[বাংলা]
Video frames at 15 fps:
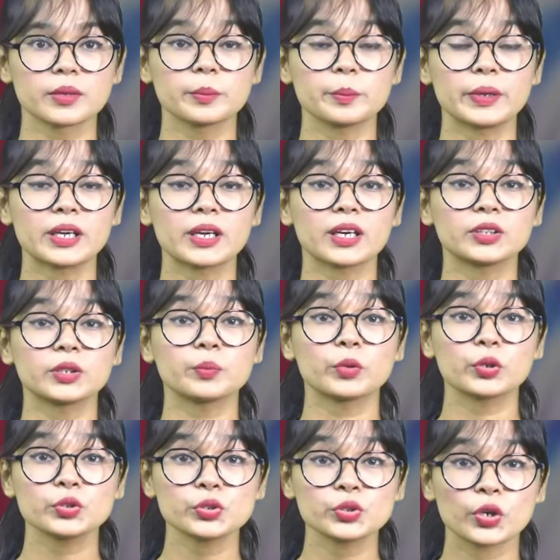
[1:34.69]
বিখ্যাত
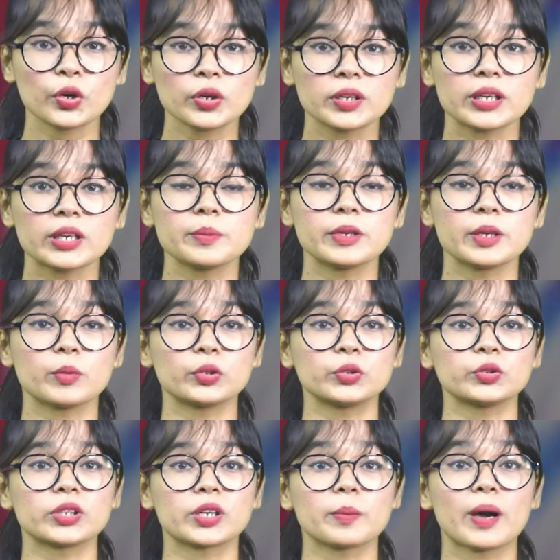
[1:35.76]
পর্যটক ইবনে
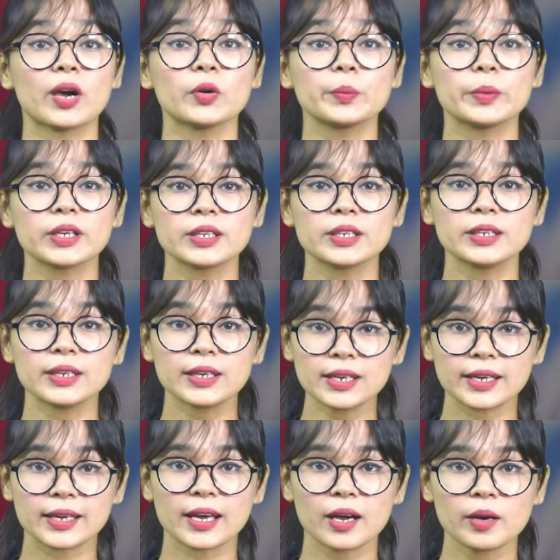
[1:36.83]
বতুতার বায়োপিক নিয়ে
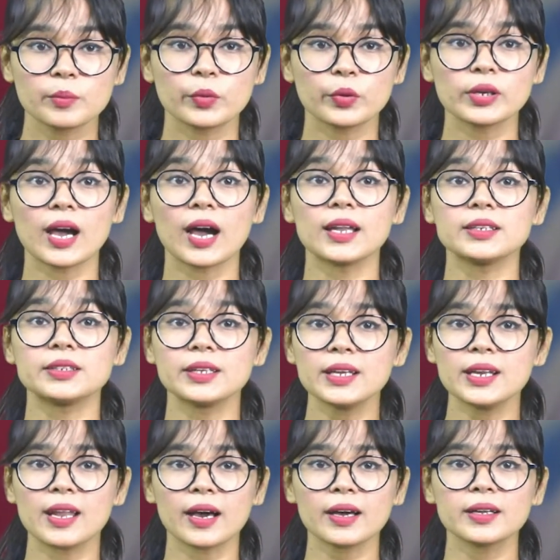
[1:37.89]
লেখা বই আল
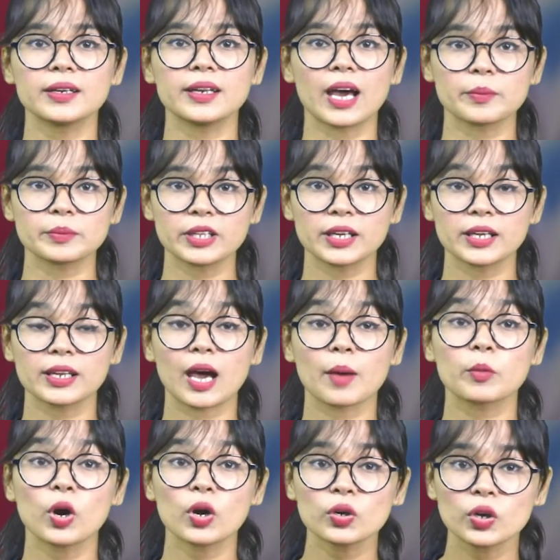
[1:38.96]
রিহলা নাম থেকে
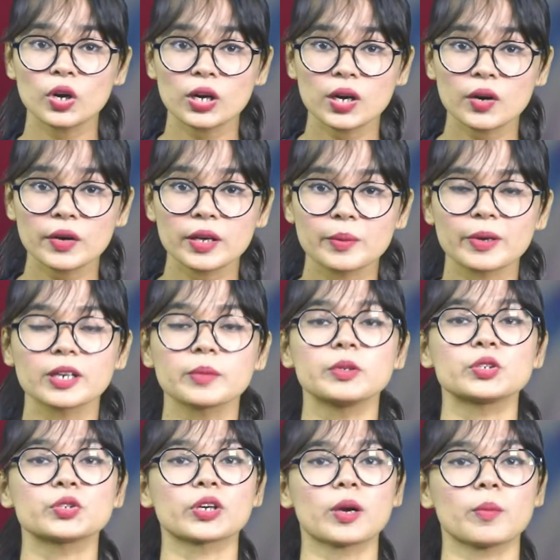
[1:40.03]
নামকরণ করা হয় এবারে
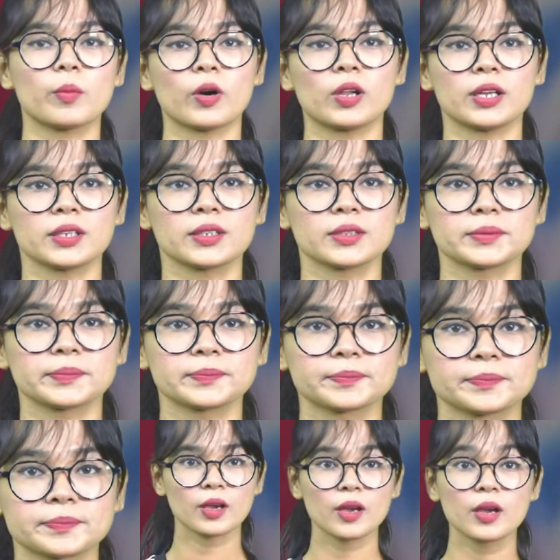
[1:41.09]
বিশ্বকাপ বলের
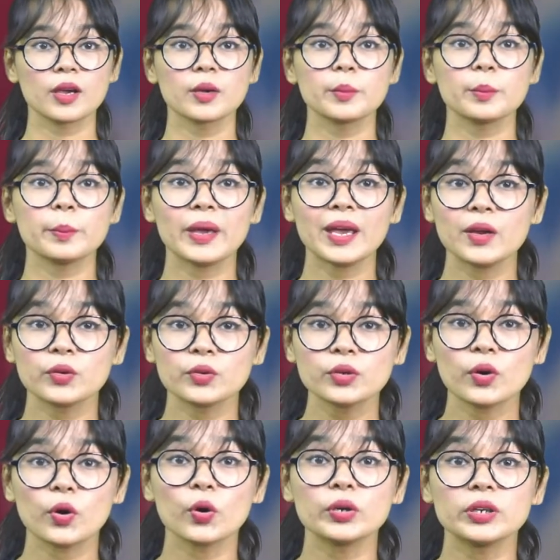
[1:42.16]
মেরুন
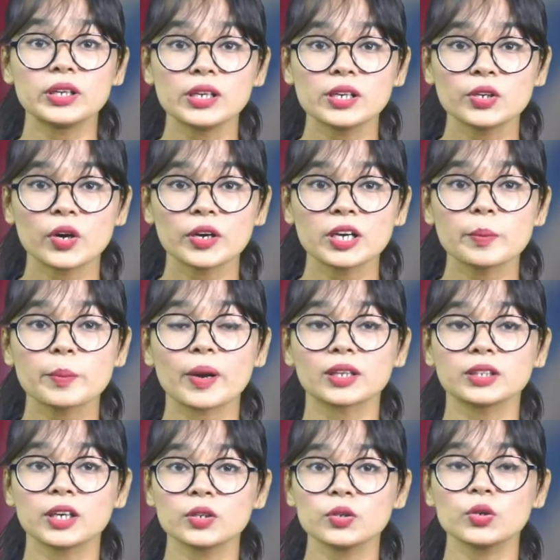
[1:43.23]
ও নীল রঙের
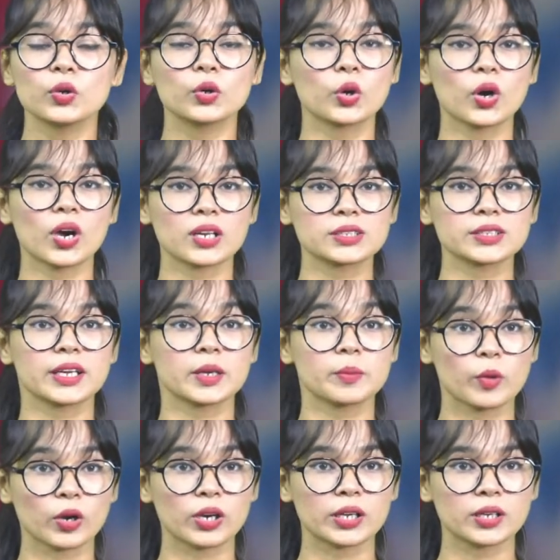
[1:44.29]
প্রাধান্য লক্ষ্য করা যায় এই
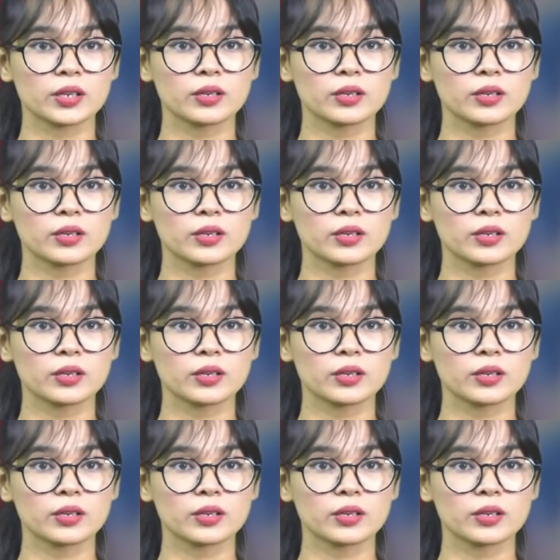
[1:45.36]
বলে